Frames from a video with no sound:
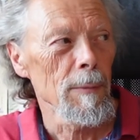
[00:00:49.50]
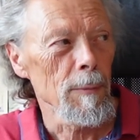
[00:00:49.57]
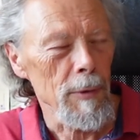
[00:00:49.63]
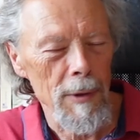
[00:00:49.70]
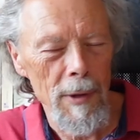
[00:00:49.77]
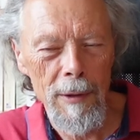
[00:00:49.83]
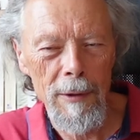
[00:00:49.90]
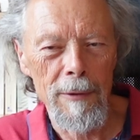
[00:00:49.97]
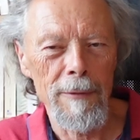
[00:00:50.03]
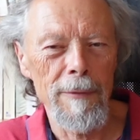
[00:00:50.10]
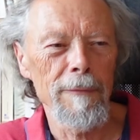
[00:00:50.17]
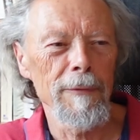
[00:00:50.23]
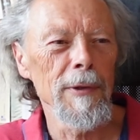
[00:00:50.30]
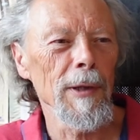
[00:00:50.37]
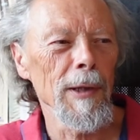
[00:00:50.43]
peut-être
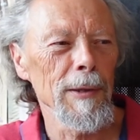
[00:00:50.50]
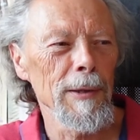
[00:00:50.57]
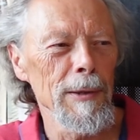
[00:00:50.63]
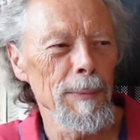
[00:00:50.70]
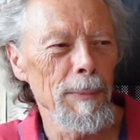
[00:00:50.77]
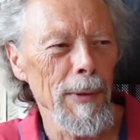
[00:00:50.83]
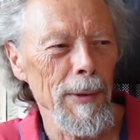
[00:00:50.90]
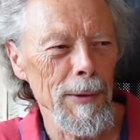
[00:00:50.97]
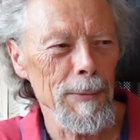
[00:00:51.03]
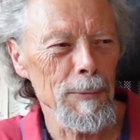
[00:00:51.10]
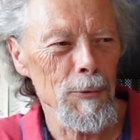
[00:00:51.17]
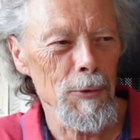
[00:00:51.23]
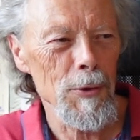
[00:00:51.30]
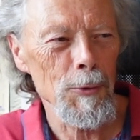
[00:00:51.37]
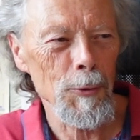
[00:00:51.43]
finira-t-il par
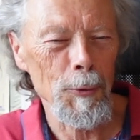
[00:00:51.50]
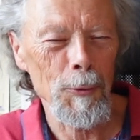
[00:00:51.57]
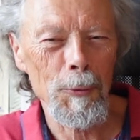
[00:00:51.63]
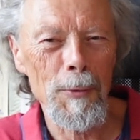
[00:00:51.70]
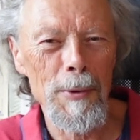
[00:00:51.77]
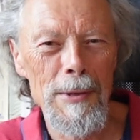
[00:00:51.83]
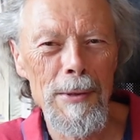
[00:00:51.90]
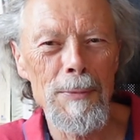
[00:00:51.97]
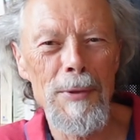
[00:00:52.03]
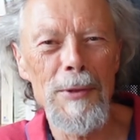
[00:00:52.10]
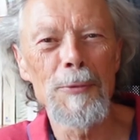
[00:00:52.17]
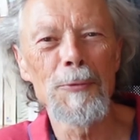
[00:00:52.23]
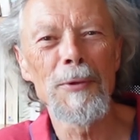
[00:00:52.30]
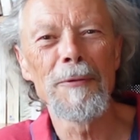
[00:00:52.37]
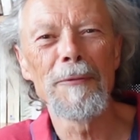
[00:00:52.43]
déboucher sur une troisième
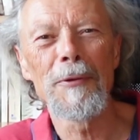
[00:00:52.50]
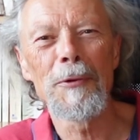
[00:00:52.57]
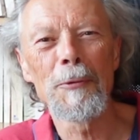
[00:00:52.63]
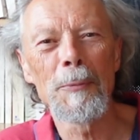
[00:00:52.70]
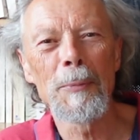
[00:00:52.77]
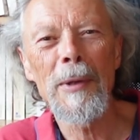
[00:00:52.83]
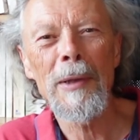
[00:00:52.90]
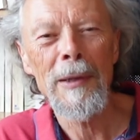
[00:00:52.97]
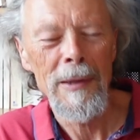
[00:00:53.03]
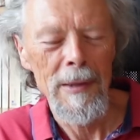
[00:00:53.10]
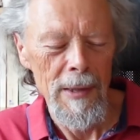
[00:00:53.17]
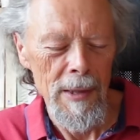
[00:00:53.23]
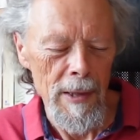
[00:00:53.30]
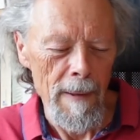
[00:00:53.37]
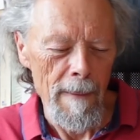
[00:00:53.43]
si nous n'y veillons pas.
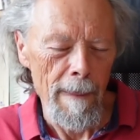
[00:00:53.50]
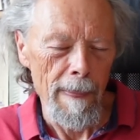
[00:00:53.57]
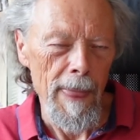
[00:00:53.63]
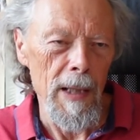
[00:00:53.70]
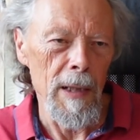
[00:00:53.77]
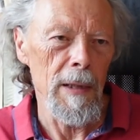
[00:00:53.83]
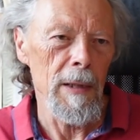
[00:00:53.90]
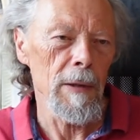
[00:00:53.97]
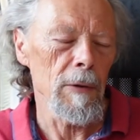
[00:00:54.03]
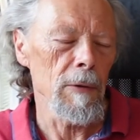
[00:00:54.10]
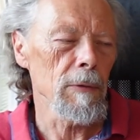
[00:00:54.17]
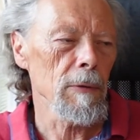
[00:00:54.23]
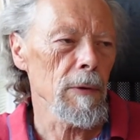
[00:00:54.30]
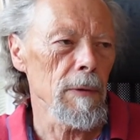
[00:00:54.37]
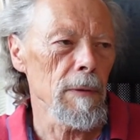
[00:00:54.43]
Et
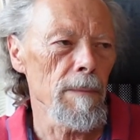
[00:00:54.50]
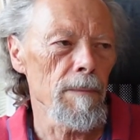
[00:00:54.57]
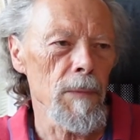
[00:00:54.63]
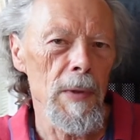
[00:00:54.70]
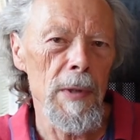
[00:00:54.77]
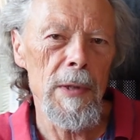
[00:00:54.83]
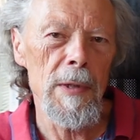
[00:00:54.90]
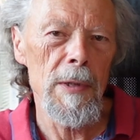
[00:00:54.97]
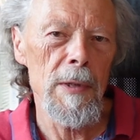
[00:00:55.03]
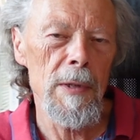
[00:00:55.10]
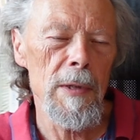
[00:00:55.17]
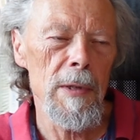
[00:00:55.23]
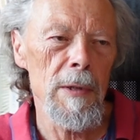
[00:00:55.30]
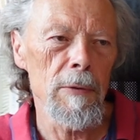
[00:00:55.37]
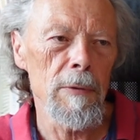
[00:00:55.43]
donc euh, Lénine
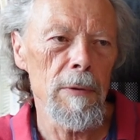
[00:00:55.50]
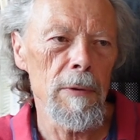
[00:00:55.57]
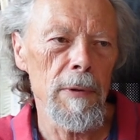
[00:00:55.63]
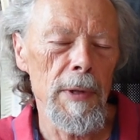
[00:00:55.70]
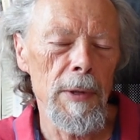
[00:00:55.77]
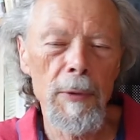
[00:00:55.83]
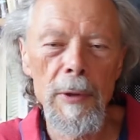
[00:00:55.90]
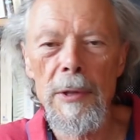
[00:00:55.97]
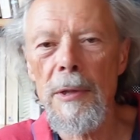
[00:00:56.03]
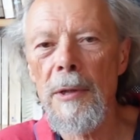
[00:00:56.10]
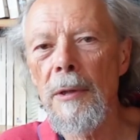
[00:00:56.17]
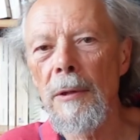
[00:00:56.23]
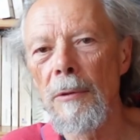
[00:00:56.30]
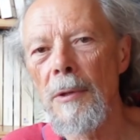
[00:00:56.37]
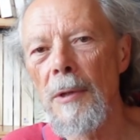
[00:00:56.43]
est le
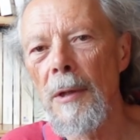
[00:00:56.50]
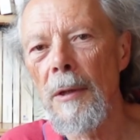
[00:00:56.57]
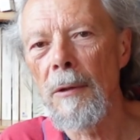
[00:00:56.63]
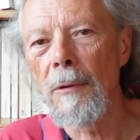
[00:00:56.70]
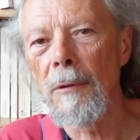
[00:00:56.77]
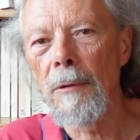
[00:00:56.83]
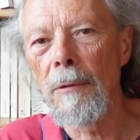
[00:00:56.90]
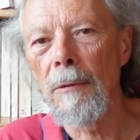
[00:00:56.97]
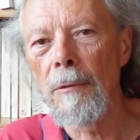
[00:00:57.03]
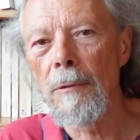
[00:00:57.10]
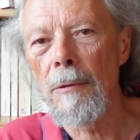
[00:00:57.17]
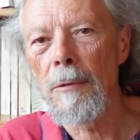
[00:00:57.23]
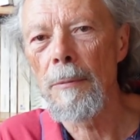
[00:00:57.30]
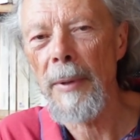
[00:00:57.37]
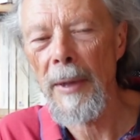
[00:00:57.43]
théoricien de cette euh,
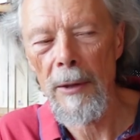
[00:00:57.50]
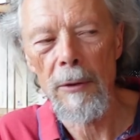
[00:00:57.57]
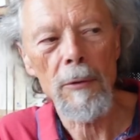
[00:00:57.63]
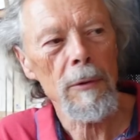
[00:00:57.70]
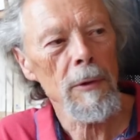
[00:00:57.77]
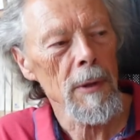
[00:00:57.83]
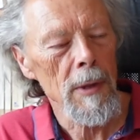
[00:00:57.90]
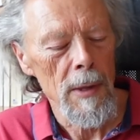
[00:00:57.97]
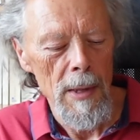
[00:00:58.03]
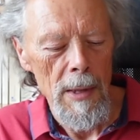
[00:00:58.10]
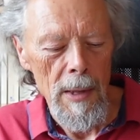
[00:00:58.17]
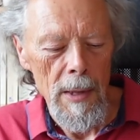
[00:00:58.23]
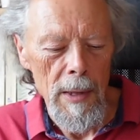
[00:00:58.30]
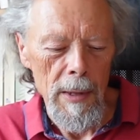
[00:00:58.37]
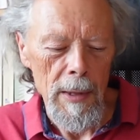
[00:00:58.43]
période.
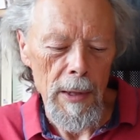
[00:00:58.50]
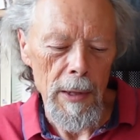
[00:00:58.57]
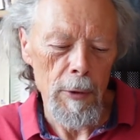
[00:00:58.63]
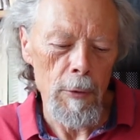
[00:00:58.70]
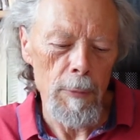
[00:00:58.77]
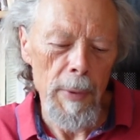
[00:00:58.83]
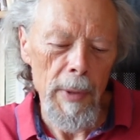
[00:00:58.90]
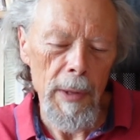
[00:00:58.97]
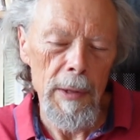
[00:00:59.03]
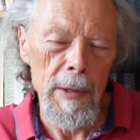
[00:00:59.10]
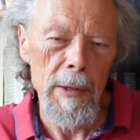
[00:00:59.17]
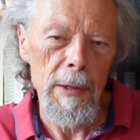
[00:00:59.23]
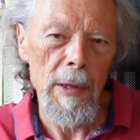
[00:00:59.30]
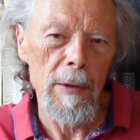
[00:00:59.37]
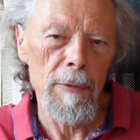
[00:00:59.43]
Quelque part, il
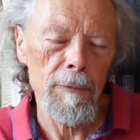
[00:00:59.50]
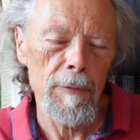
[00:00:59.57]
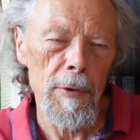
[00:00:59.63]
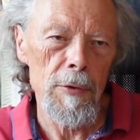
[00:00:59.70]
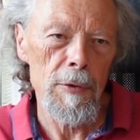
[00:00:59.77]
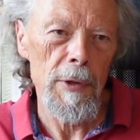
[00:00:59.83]
est à la fois, je